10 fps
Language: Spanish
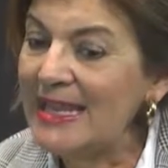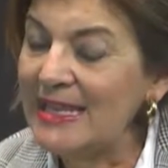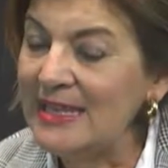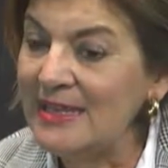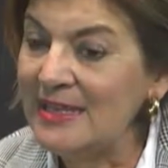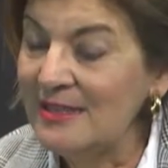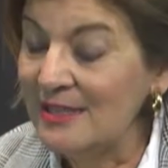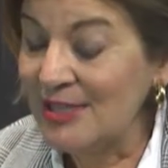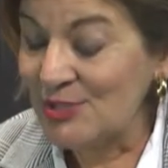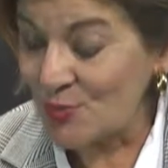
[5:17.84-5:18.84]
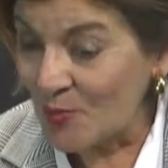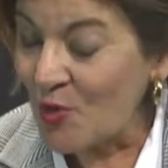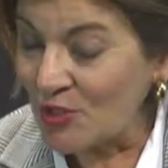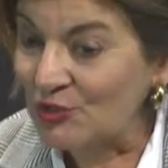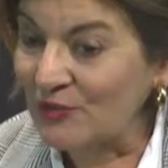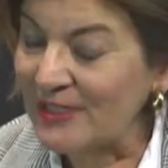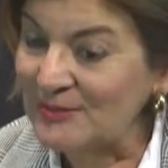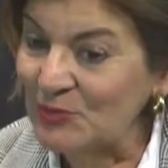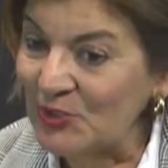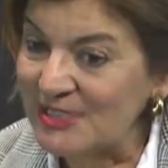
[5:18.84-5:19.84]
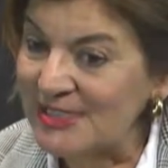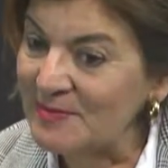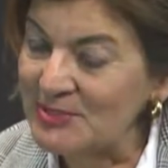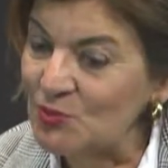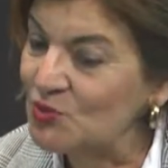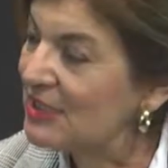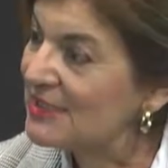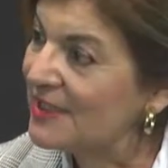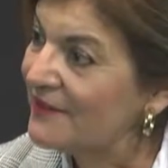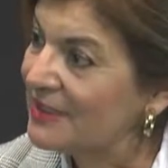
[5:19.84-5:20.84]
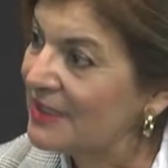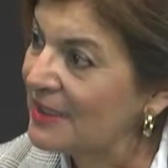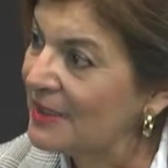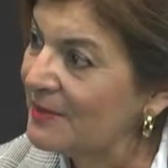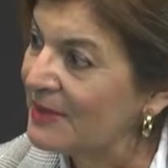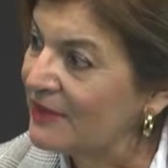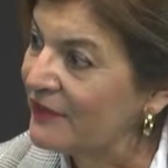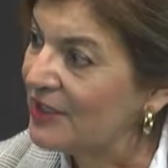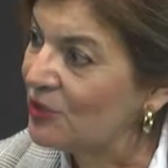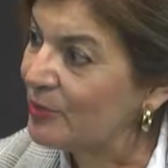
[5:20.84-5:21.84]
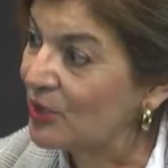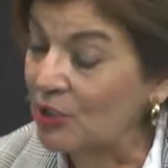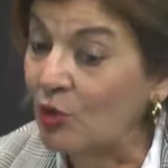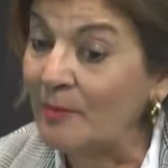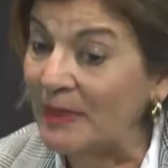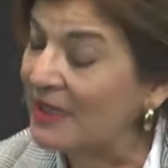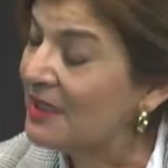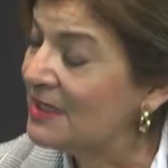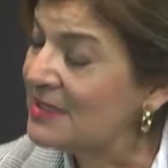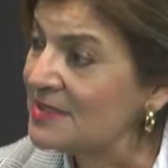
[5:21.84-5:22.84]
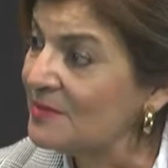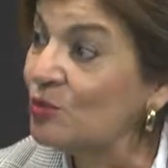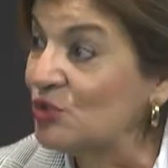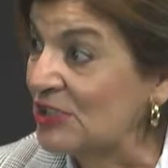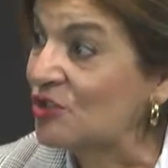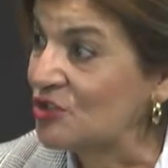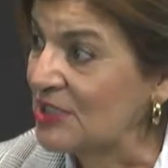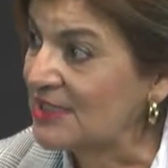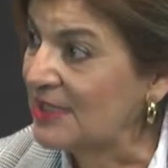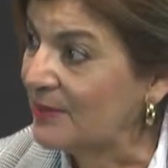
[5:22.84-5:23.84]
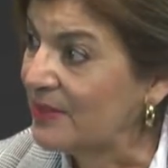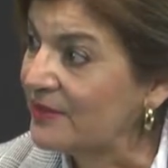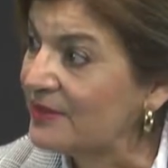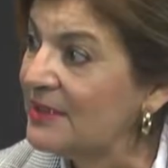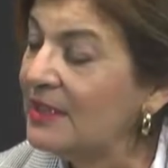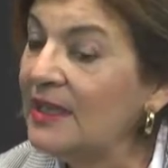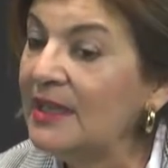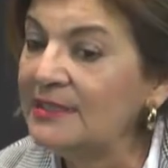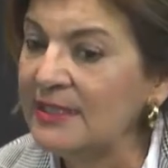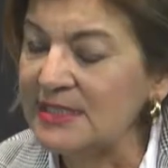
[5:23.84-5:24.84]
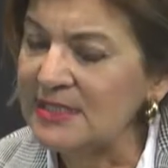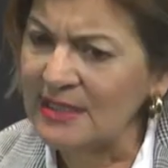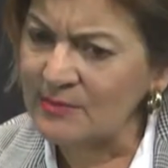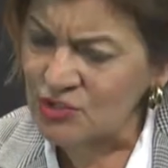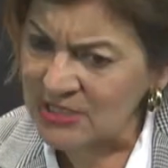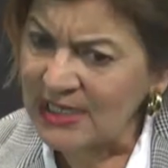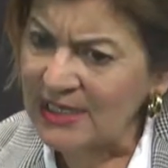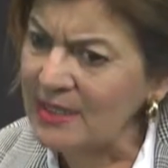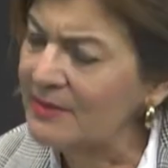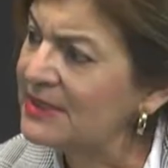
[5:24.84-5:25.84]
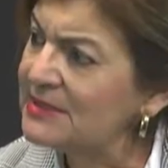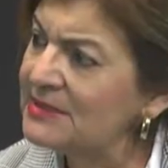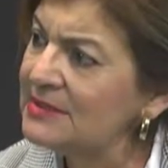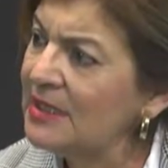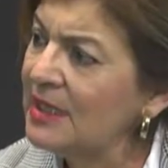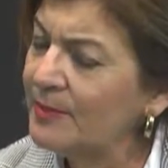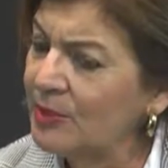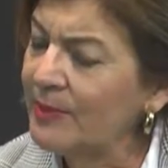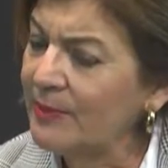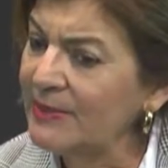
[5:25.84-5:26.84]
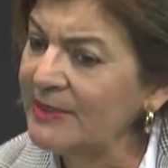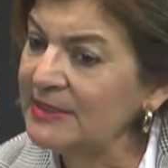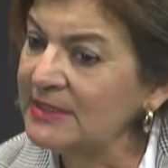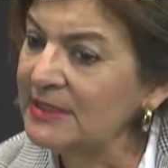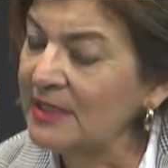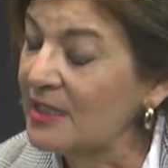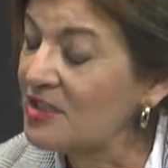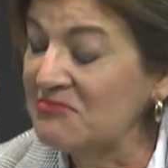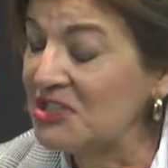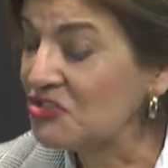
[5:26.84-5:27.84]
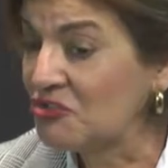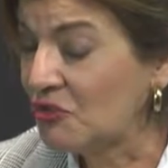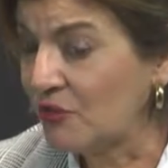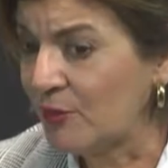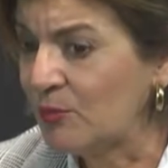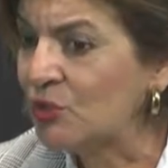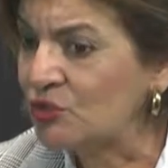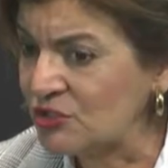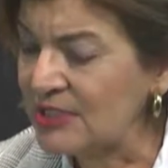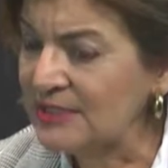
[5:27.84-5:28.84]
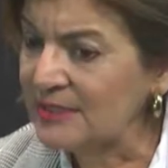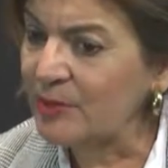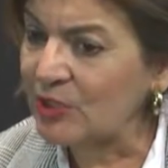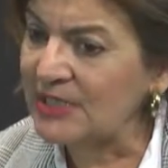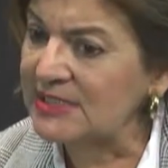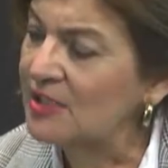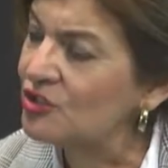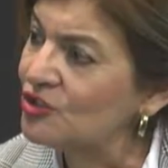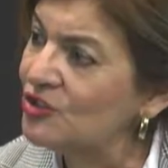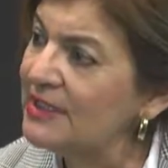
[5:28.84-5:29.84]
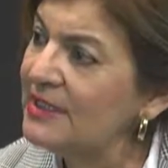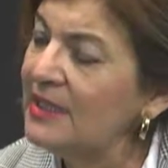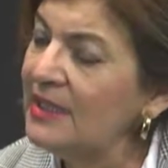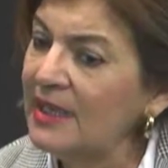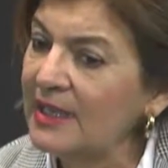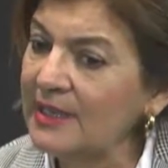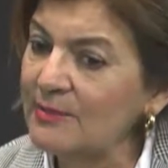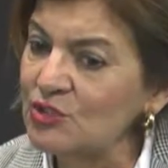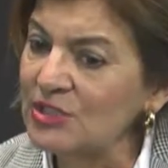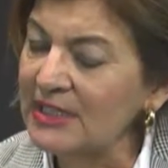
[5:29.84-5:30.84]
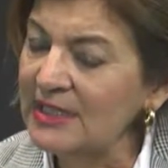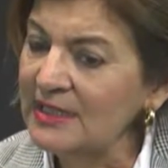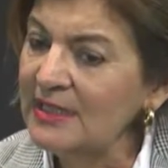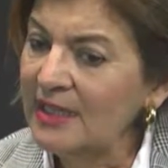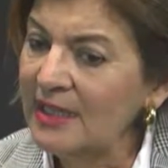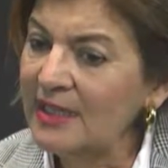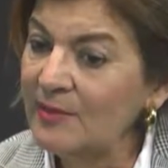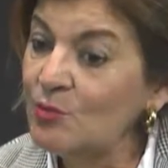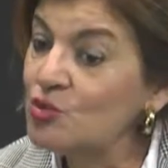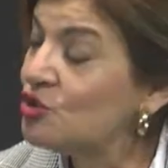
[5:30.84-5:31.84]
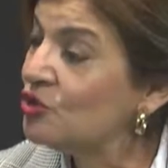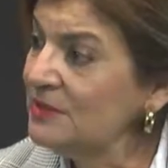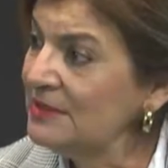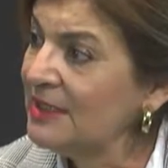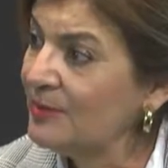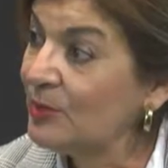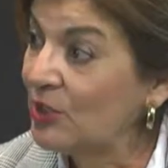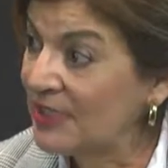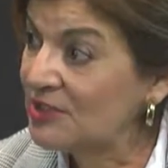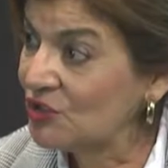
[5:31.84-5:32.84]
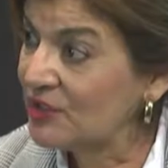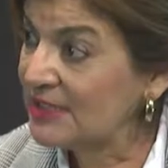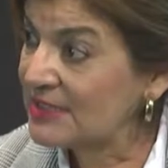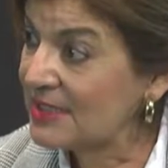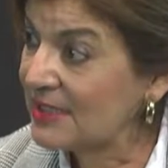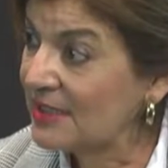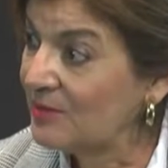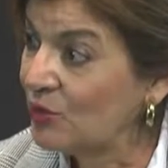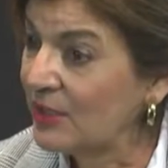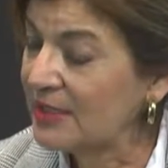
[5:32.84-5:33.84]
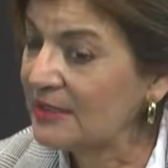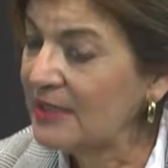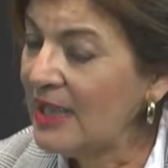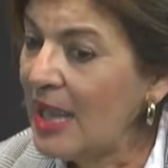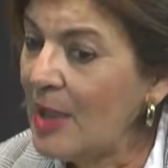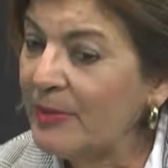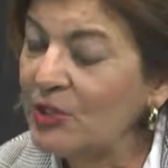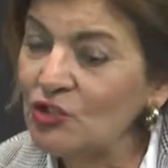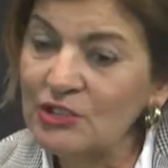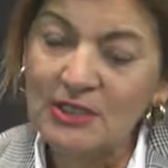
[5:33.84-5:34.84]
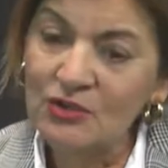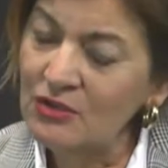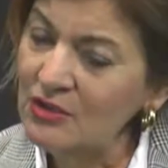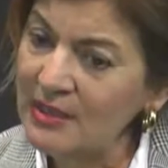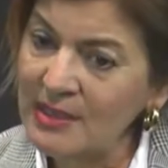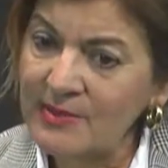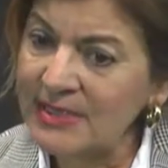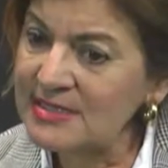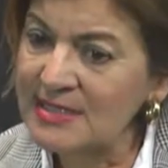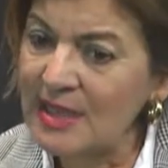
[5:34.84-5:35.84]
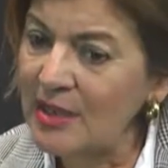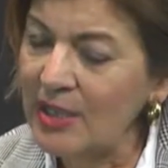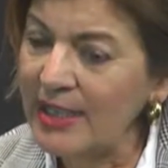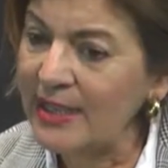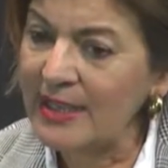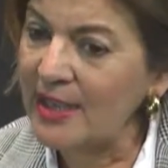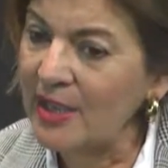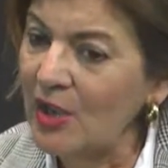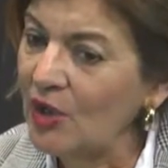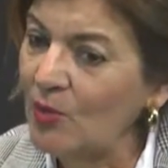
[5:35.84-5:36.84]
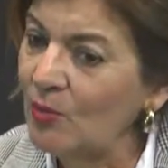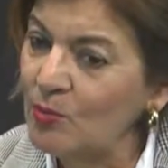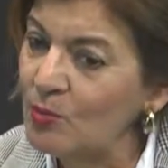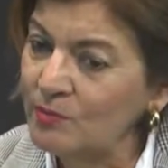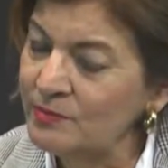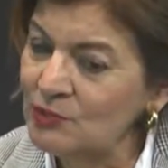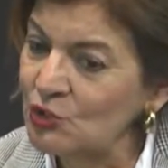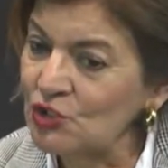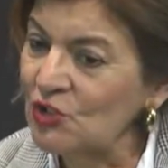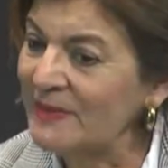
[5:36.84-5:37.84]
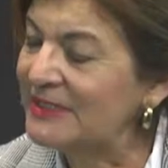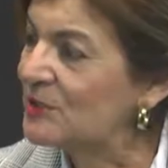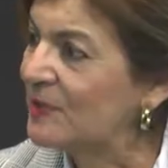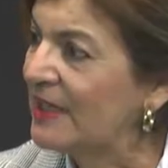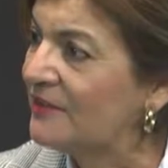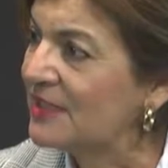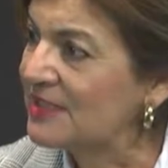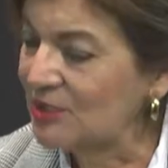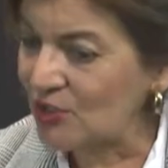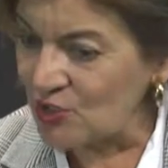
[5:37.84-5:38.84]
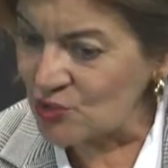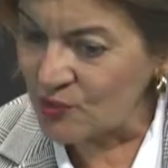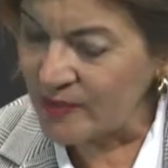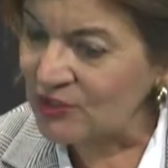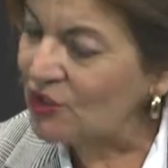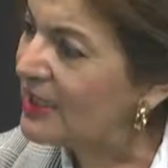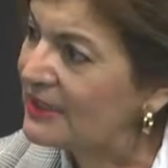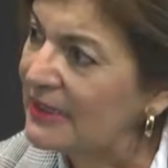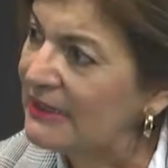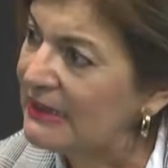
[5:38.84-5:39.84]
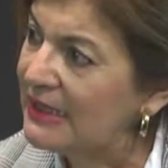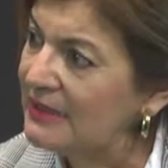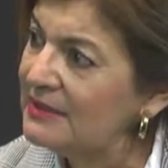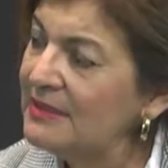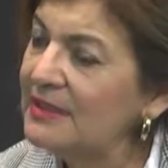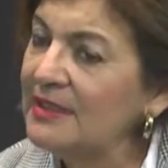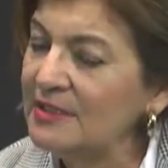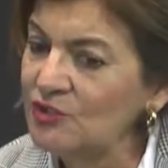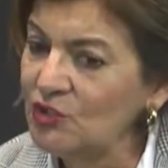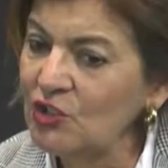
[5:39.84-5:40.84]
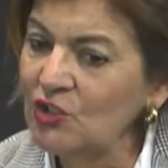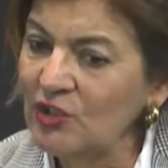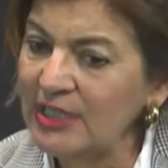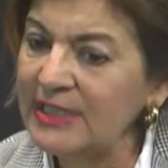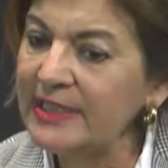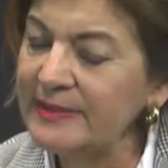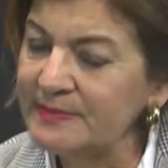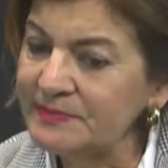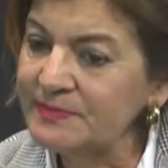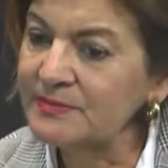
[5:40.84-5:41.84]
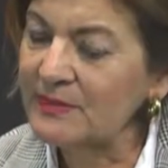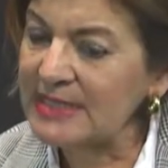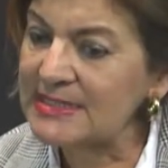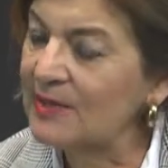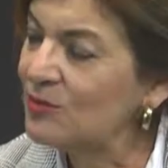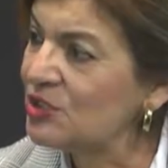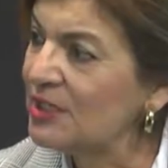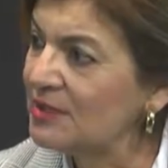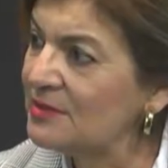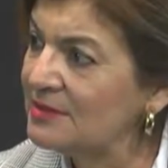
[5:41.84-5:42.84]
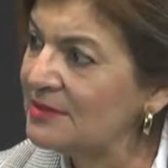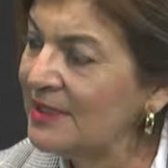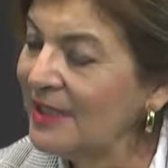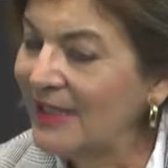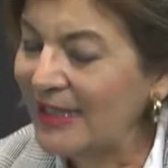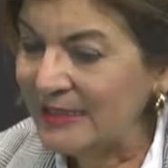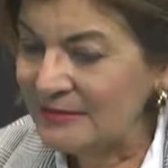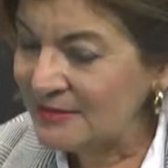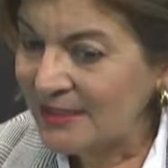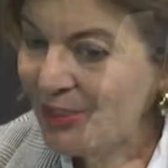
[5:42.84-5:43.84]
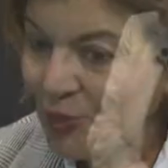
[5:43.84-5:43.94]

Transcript: Y, supongo que todas las mujeres que me escuchan saben a qué me refiero, porque compaginas muchas cosas a la vez. Tienes que demostrar además, probablemente, que de eso yo no fui muy consciente, pero ahora sí lo soy, que demostrar eh, mucho por el hecho de ser eh, mujer. Pero yo tengo, eh, Vanessa, mm, no solamente esperanza, sino que lo estoy viendo en la realidad. Yo creo que estamos en, en el